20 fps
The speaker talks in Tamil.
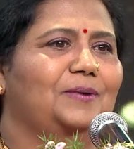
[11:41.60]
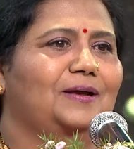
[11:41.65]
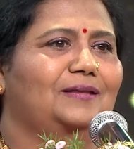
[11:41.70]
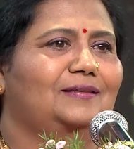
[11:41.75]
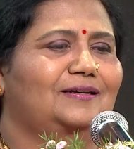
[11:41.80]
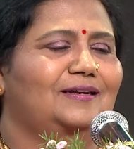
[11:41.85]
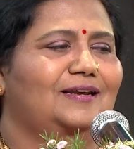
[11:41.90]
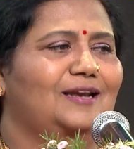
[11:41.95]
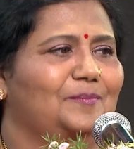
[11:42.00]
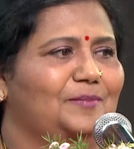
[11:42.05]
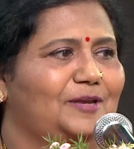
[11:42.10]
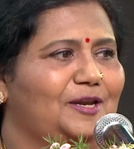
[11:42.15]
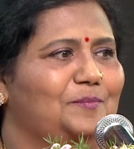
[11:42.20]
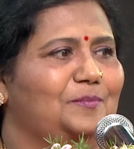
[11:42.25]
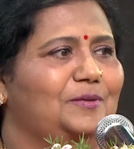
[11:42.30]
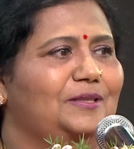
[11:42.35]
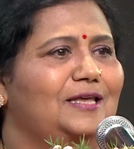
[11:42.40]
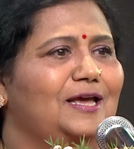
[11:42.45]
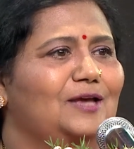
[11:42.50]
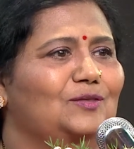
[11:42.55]
பார்த்துட்டு நம்ம
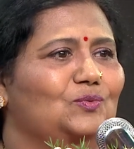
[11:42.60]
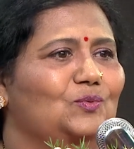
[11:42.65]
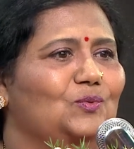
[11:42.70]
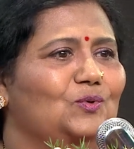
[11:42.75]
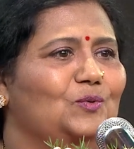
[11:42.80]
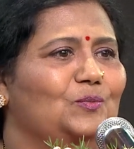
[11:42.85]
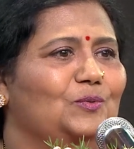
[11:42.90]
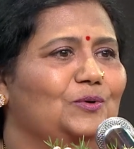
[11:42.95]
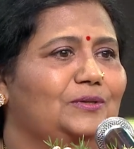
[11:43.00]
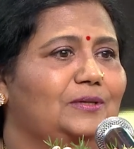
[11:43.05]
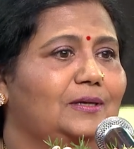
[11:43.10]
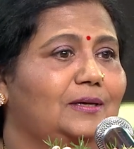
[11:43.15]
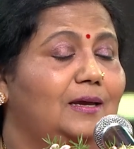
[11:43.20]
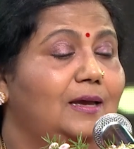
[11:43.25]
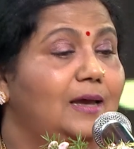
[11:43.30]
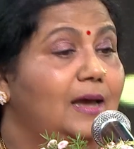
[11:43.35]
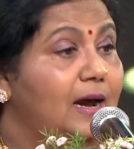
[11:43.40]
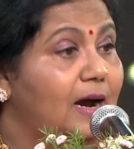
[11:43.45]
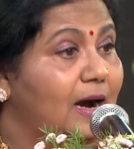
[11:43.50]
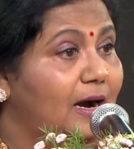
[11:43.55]
நிம்மதியாக தூங்கும்போது
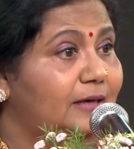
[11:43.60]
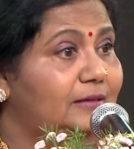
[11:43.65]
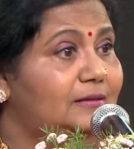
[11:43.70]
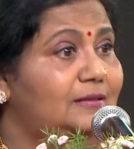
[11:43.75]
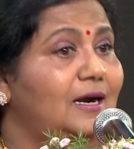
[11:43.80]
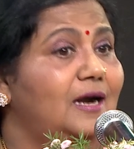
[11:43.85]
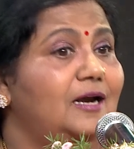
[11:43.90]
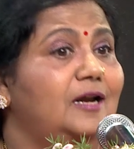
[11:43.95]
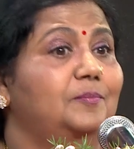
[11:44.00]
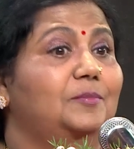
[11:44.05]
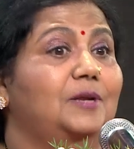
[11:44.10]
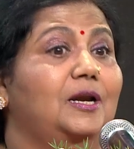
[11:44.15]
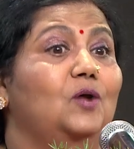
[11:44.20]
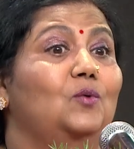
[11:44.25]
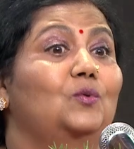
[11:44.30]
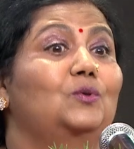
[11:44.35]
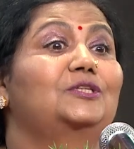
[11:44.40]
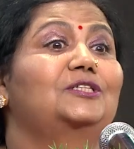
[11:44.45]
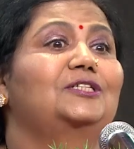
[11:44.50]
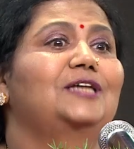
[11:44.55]
அடுத்த நாள்
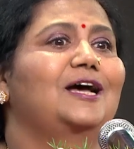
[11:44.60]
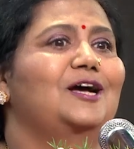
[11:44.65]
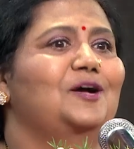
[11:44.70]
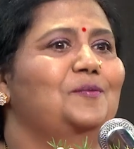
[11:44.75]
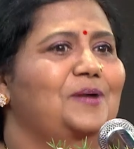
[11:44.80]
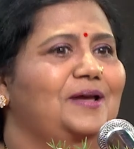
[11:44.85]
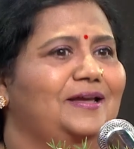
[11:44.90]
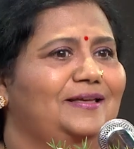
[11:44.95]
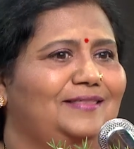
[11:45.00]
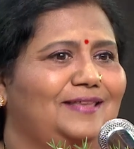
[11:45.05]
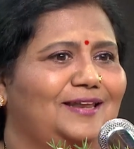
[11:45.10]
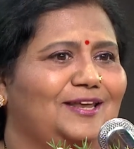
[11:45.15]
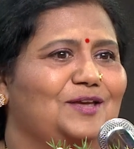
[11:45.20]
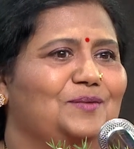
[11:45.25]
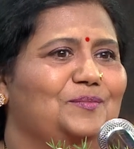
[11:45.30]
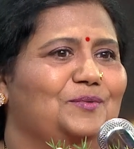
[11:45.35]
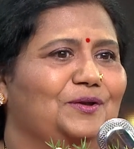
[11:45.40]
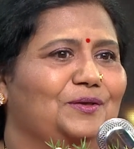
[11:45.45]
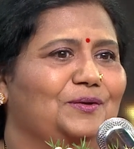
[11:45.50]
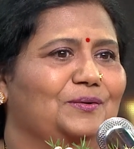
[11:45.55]
நம்மளால் உற்சாகமாக எந்திரிக்க
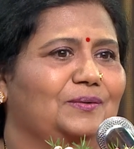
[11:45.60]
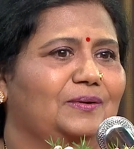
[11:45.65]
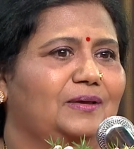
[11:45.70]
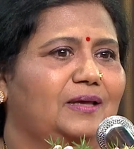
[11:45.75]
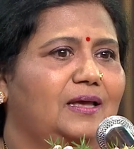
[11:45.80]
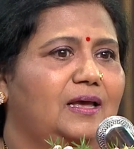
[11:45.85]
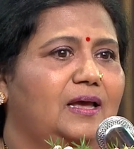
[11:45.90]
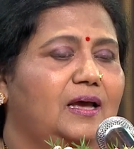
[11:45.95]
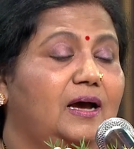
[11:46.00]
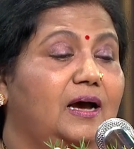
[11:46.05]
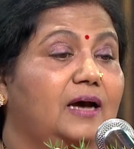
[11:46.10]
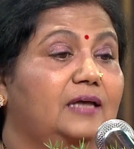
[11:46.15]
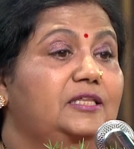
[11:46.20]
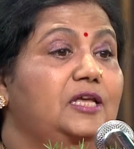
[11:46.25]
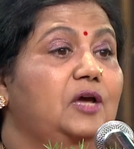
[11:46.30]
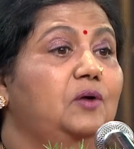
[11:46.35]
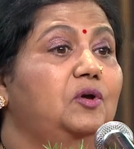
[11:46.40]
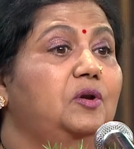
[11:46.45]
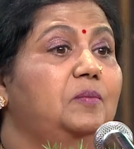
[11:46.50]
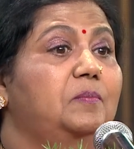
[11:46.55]
முடியும்
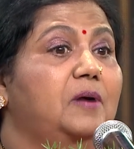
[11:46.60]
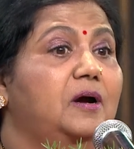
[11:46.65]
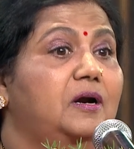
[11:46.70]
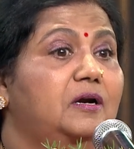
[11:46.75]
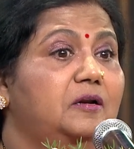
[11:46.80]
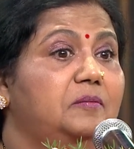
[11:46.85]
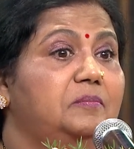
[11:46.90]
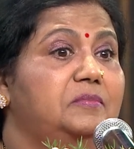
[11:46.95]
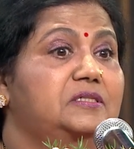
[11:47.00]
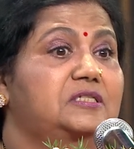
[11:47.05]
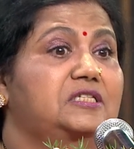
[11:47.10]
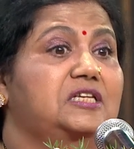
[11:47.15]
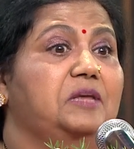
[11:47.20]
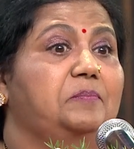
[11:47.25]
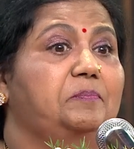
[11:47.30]
அதே ஒரு மர்டர் மிஸ்ட்ரி